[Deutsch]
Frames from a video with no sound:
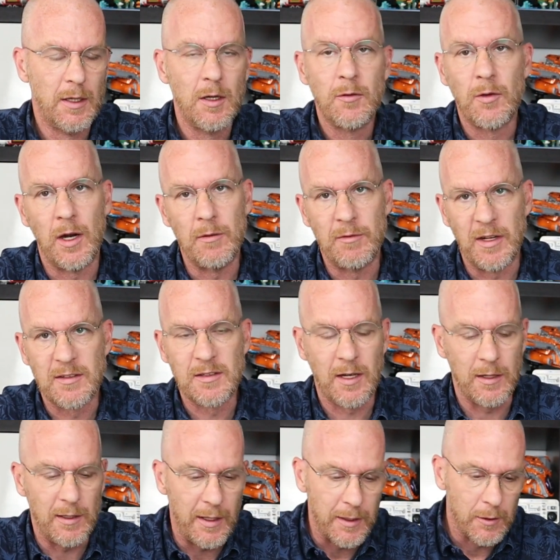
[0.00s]
Vor allem, wenn es
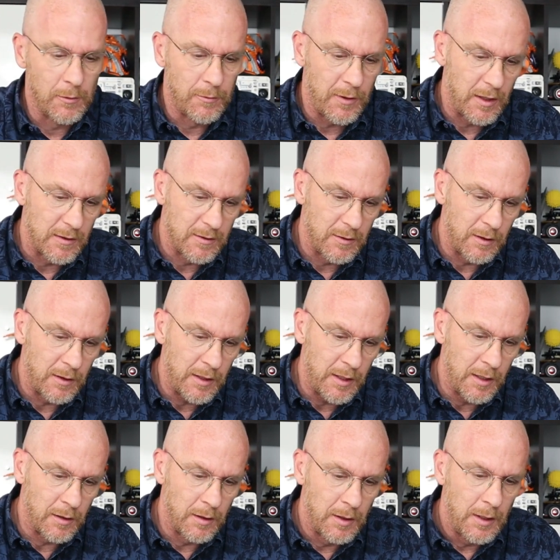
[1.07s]
kein Lego war, sondern
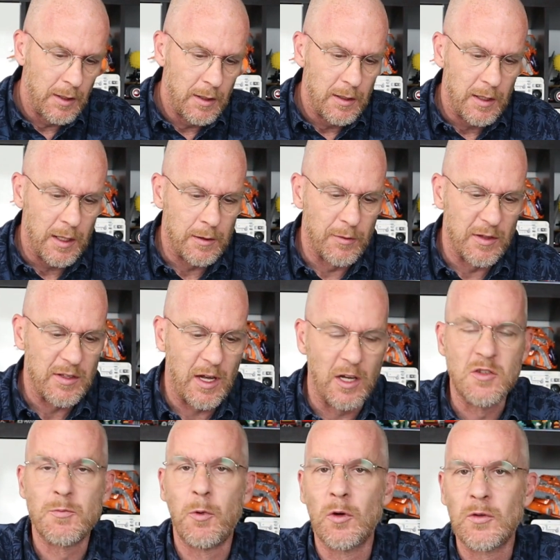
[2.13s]
eher etwas
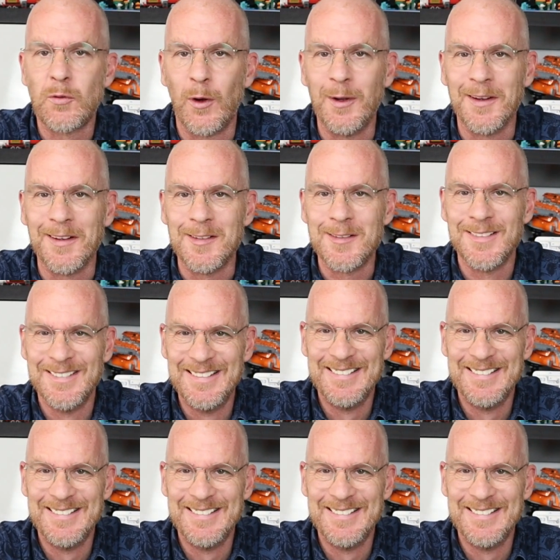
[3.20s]
Anspruchsvolleres.